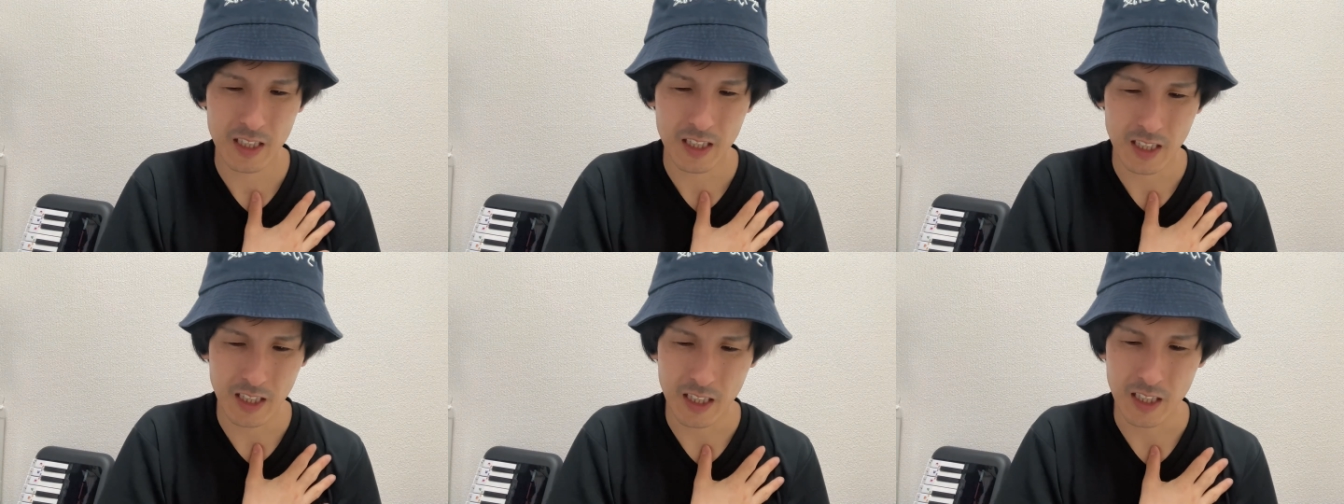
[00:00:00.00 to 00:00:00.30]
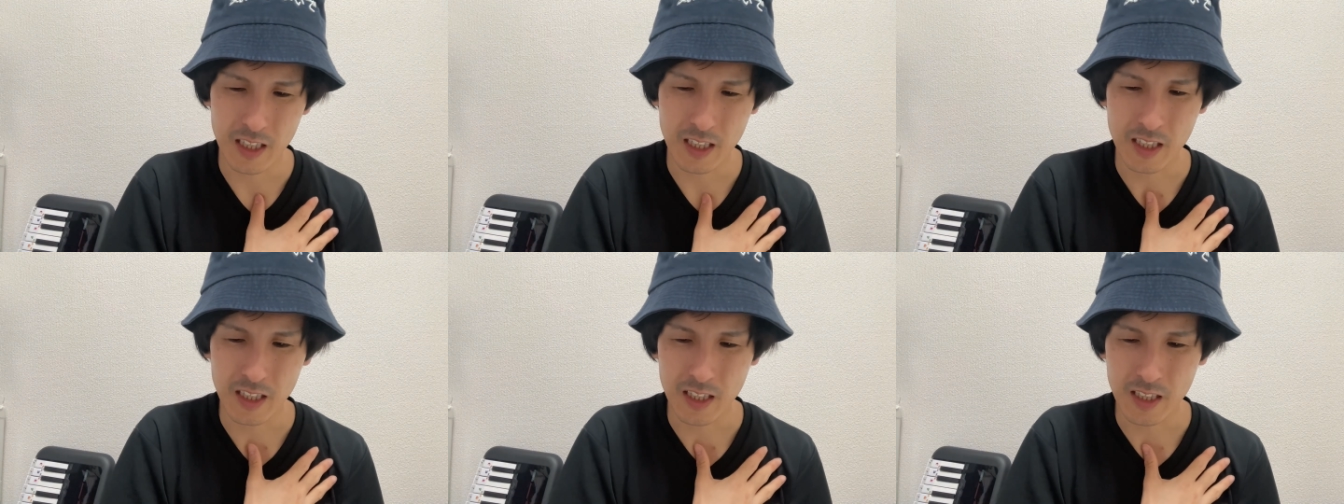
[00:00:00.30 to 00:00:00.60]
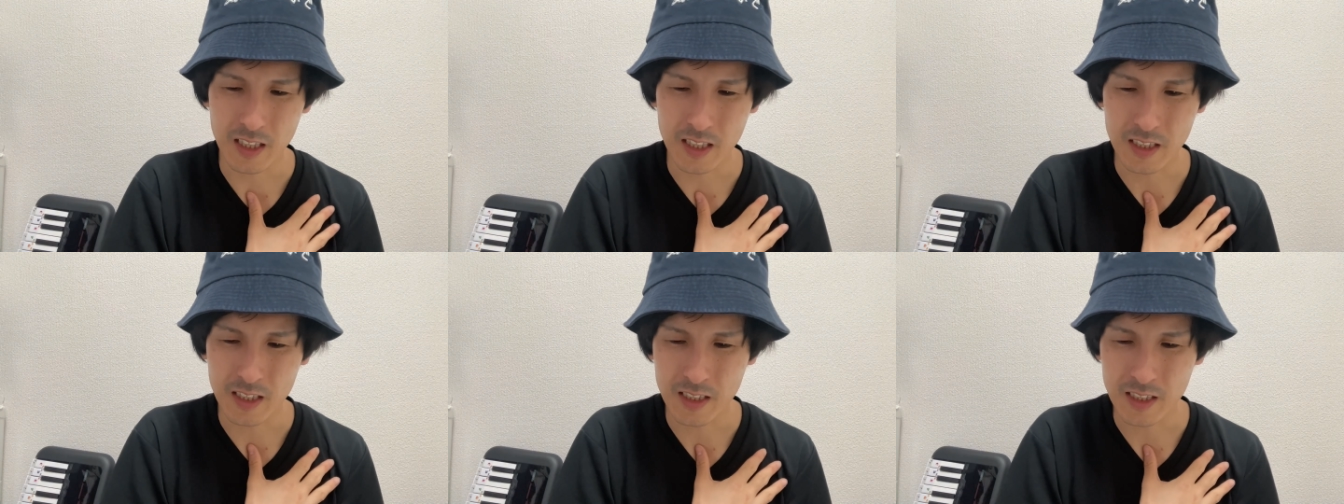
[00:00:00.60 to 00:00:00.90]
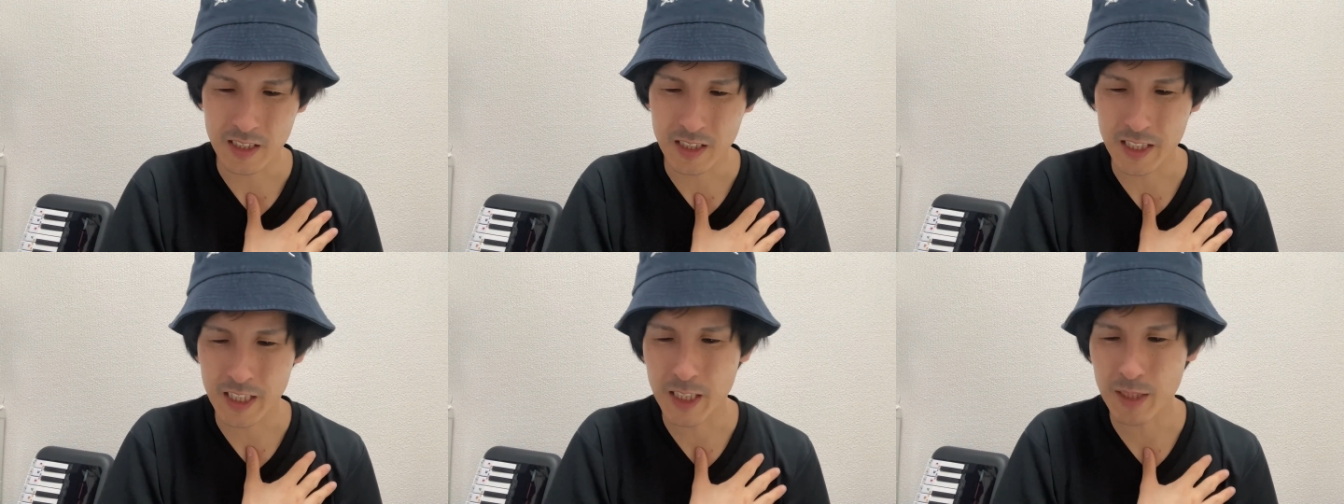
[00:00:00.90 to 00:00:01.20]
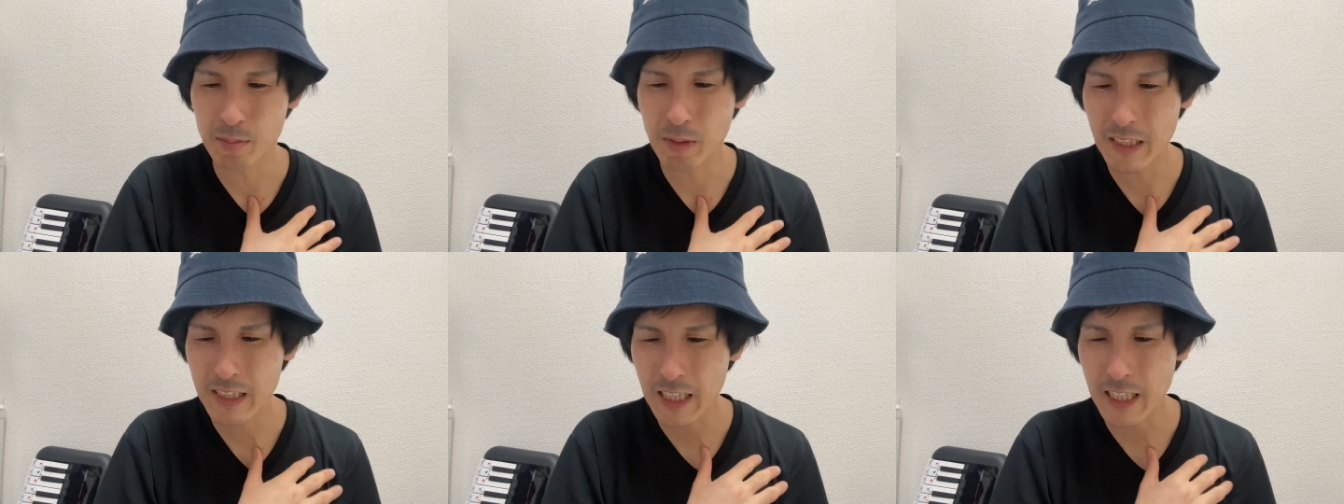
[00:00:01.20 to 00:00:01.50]

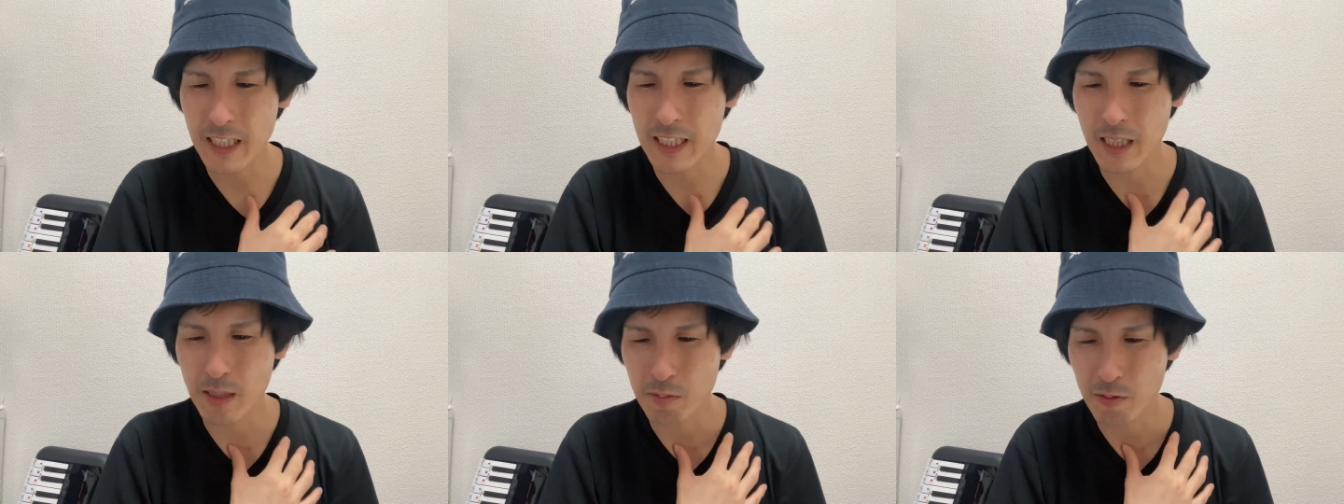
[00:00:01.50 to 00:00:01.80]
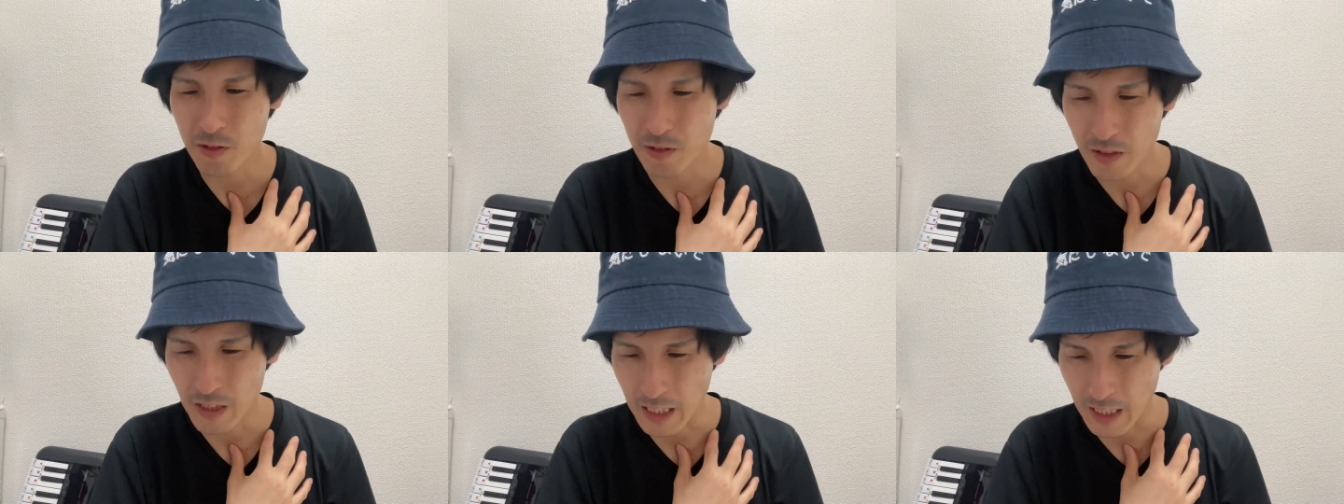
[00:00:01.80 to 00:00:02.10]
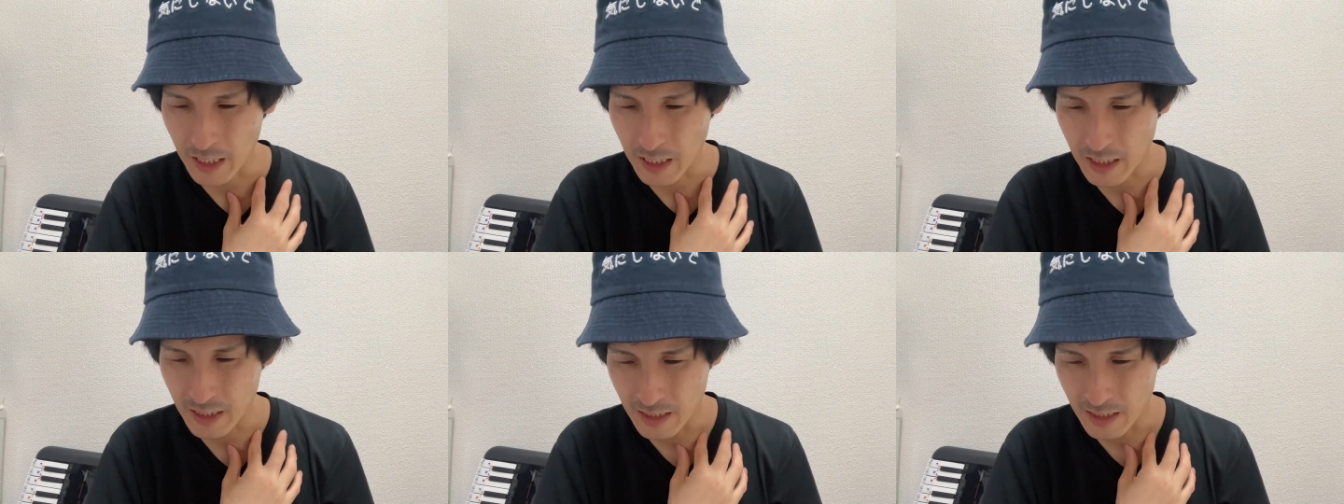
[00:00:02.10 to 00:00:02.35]
磁場的な問題。